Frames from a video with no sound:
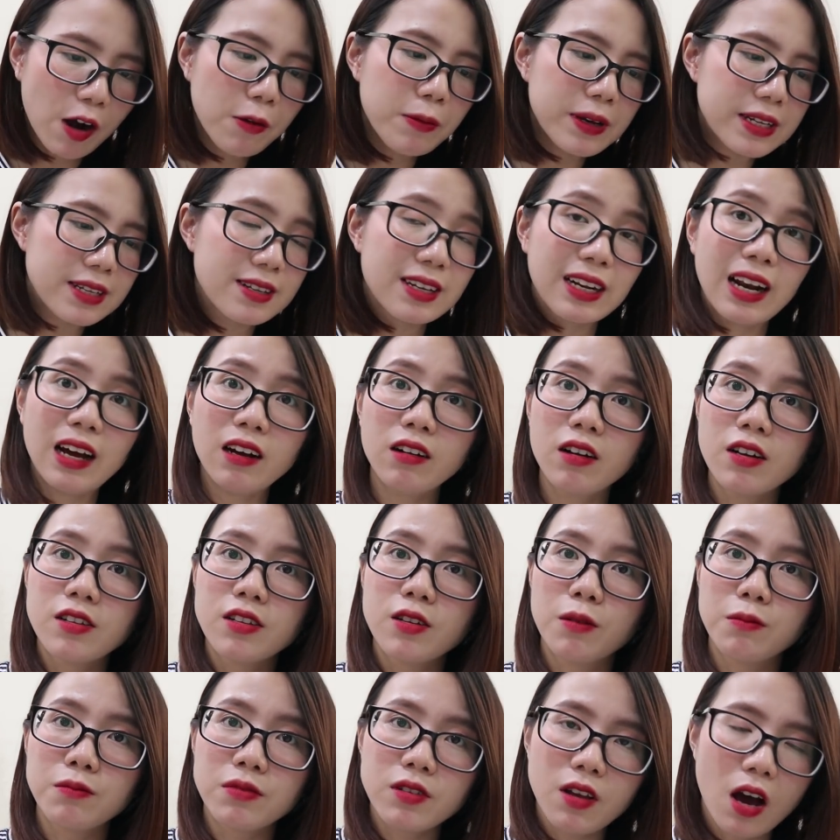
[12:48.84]
ông ấy chính là người
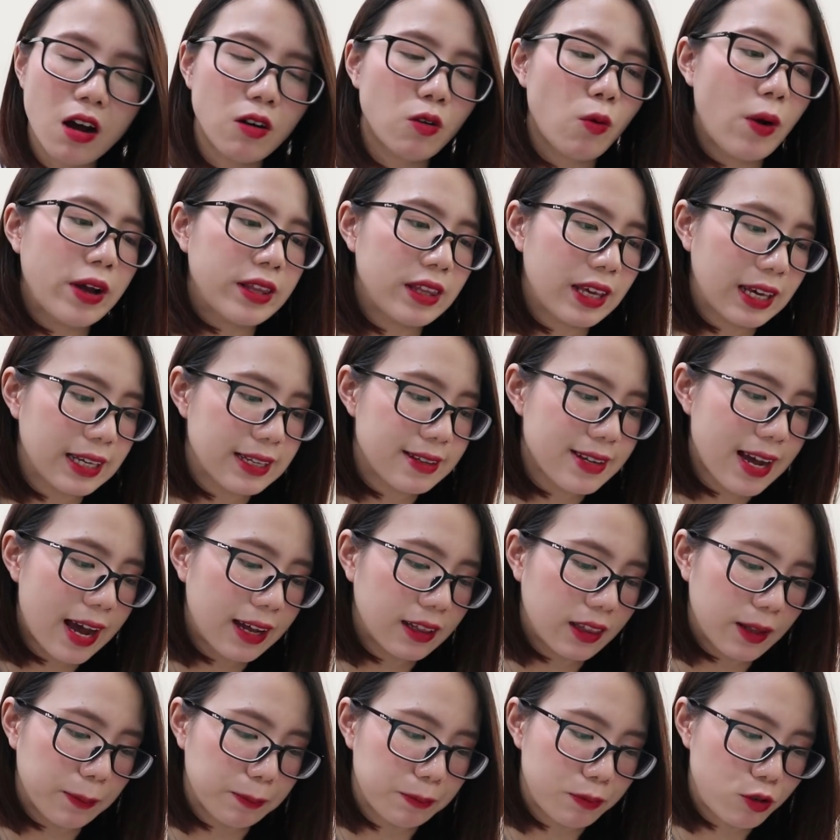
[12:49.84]
sống sót qua những cái trại
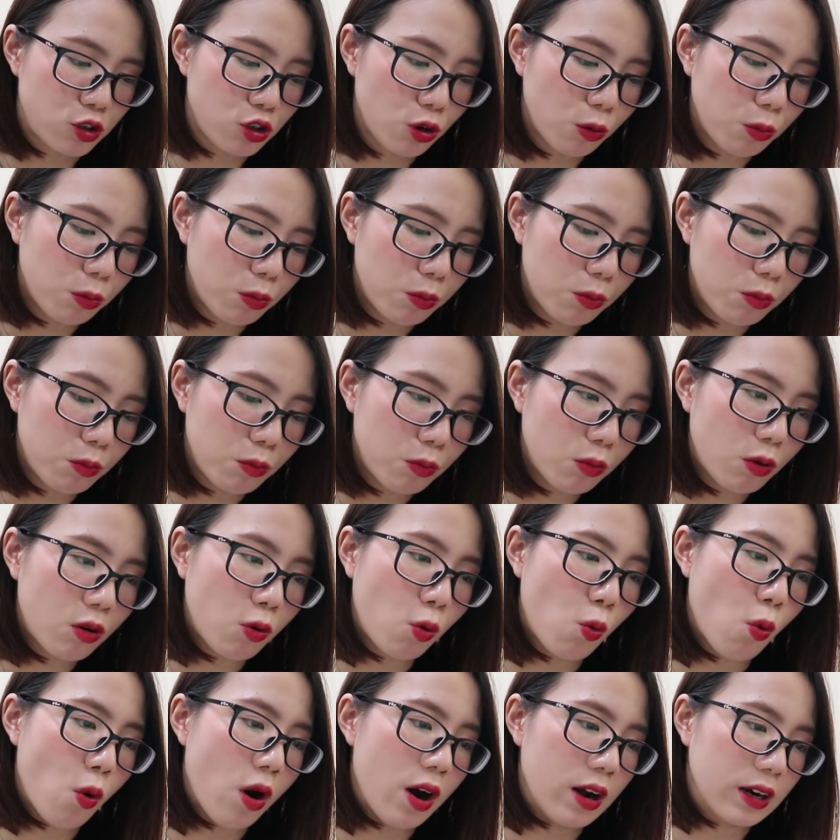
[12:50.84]
tập trung
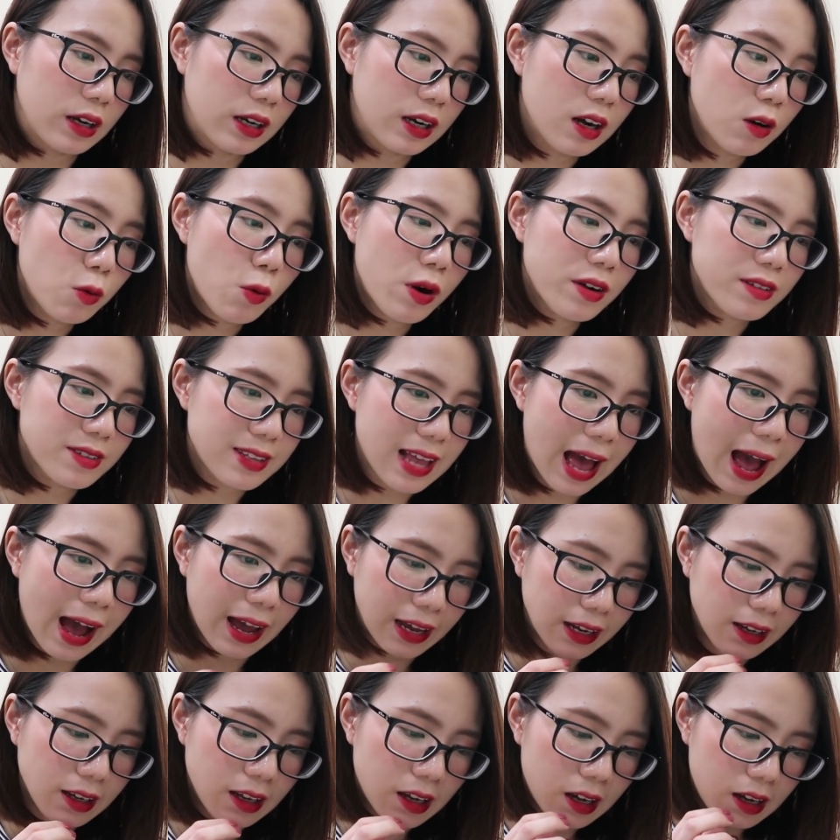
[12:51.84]
của Đức Quốc xã
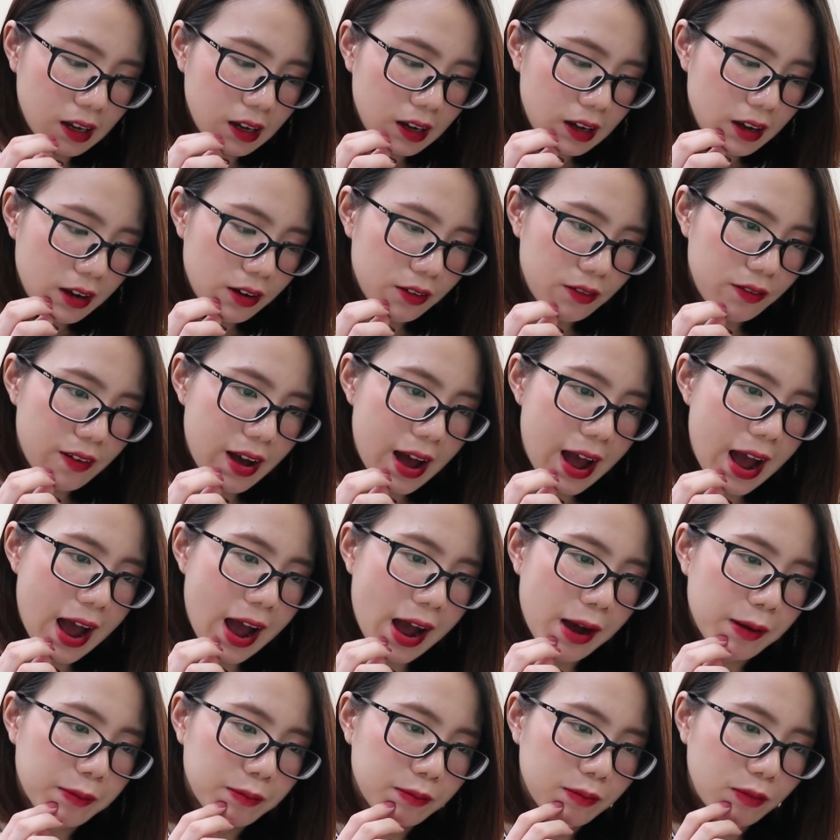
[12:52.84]
ấy.
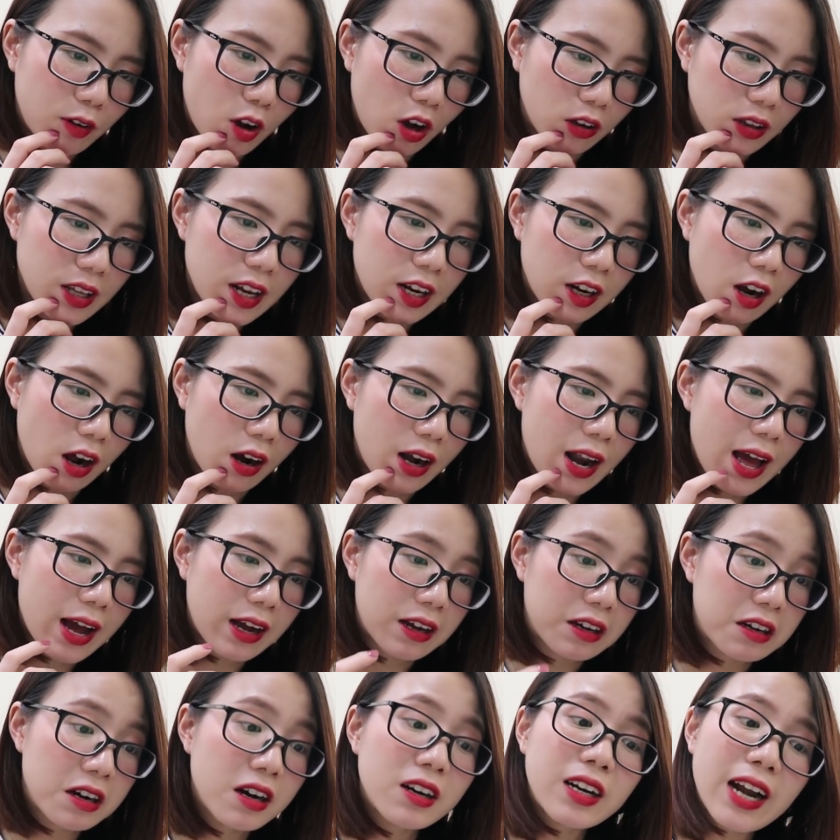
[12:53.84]
Và có thể nói
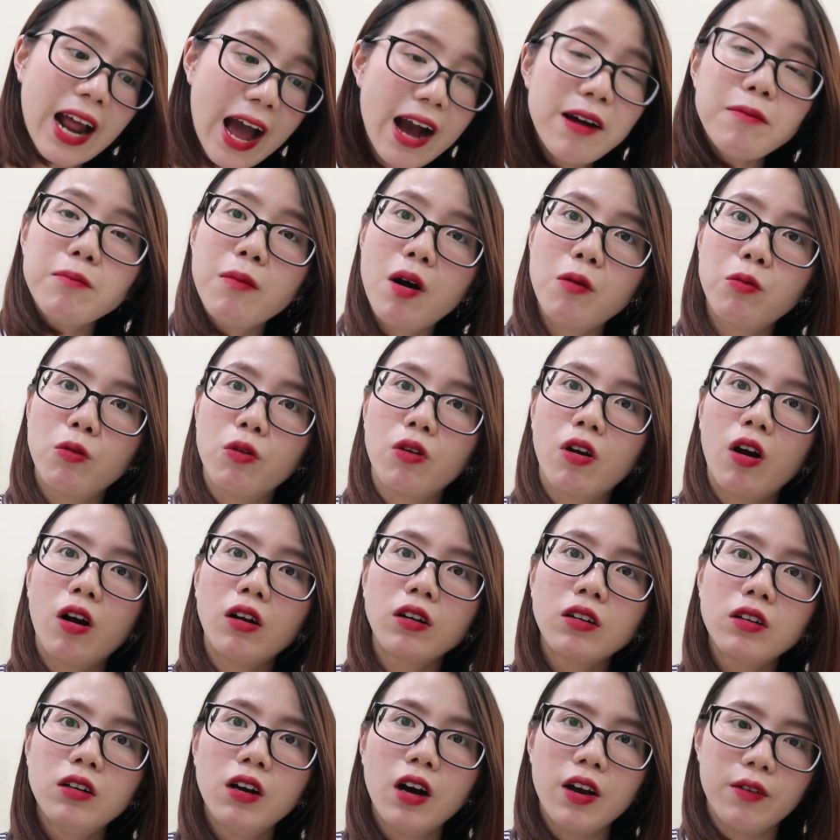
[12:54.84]
là cơn ác mộng của
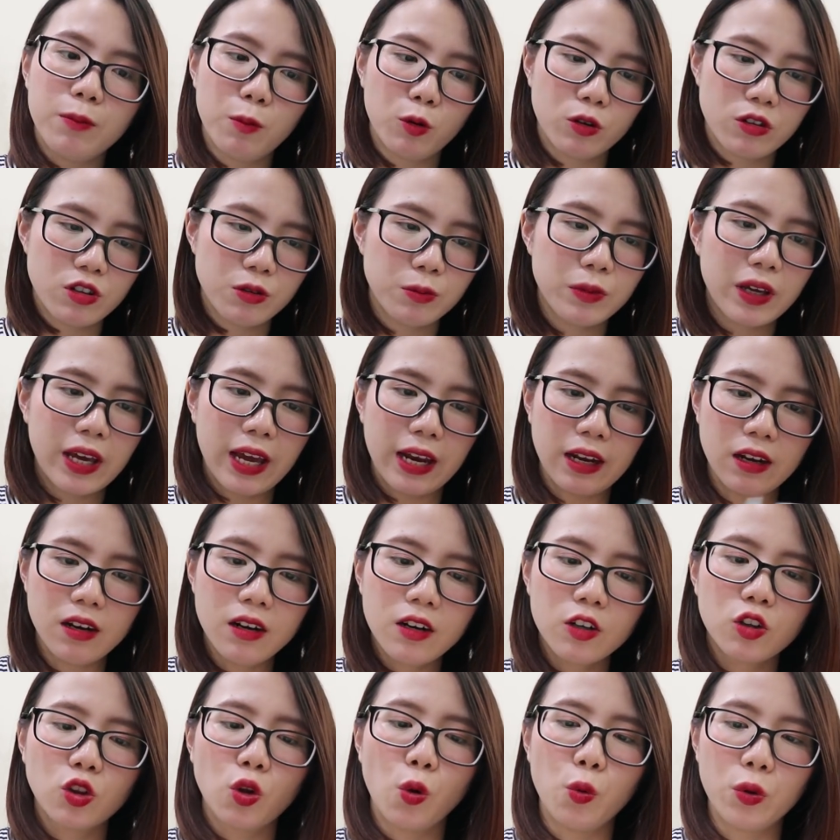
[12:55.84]
con người, một trong những cái
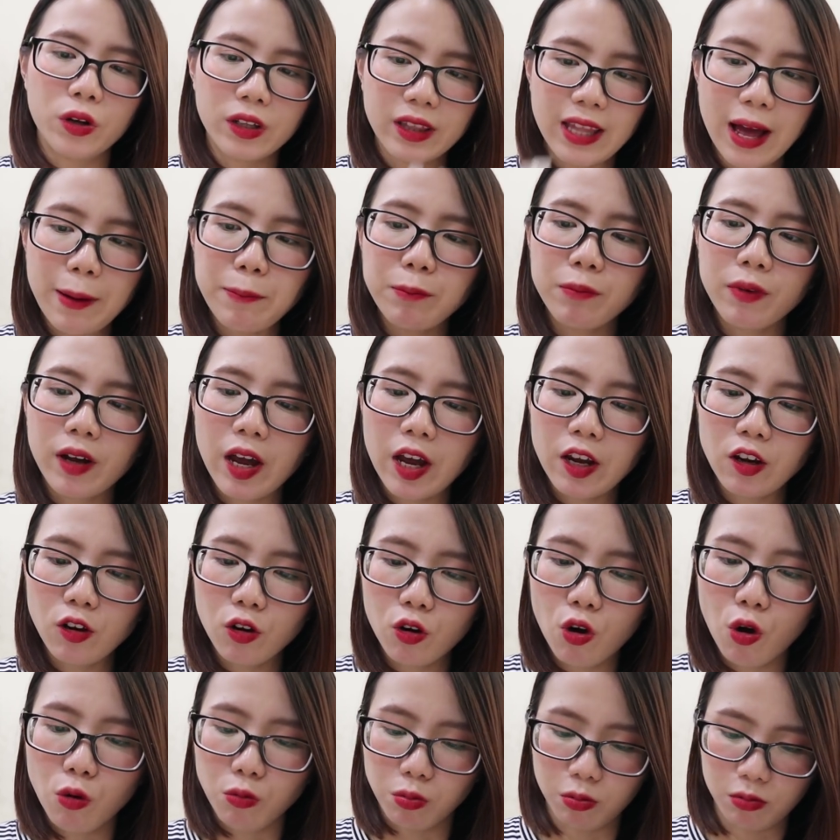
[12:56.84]
nơi tối tăm,
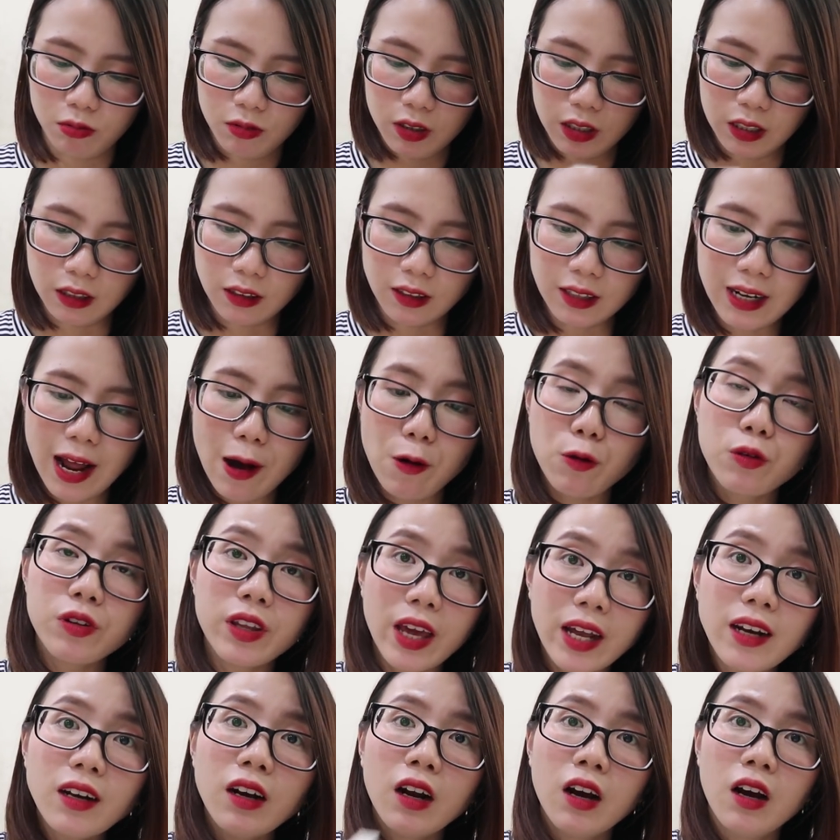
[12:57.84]
kinh khủng, đớn đau
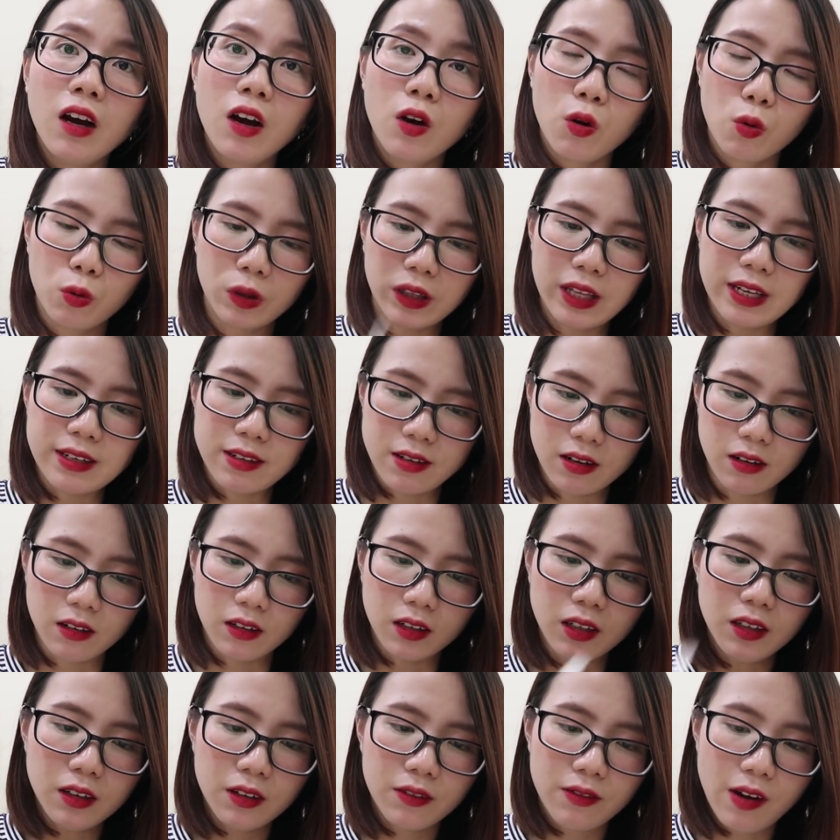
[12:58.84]
nhất của thế
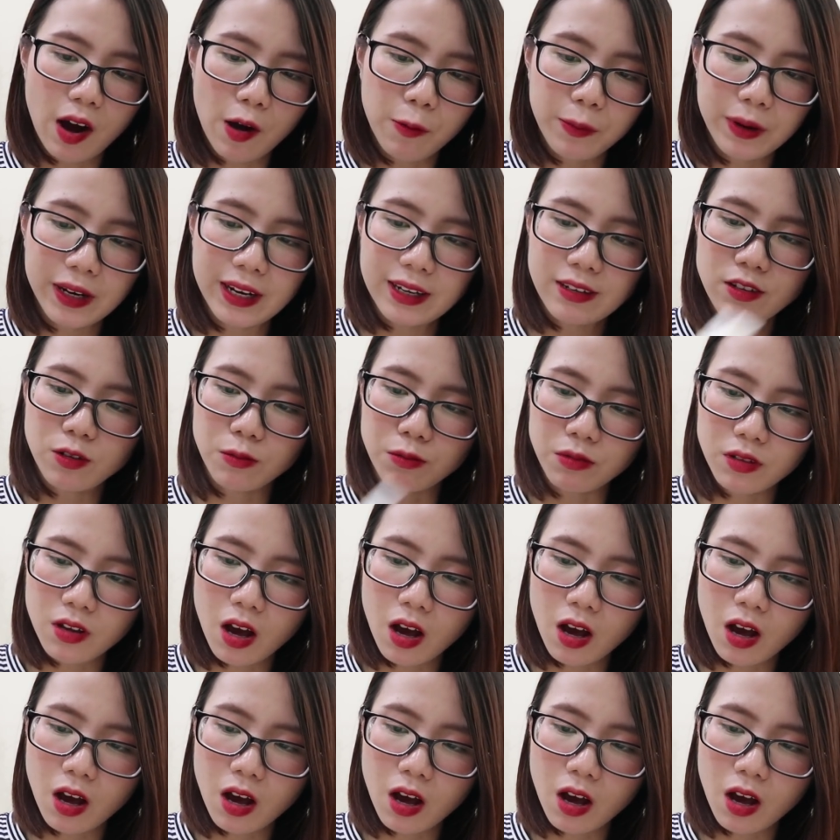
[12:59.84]
giới. Và ông ấy đã sống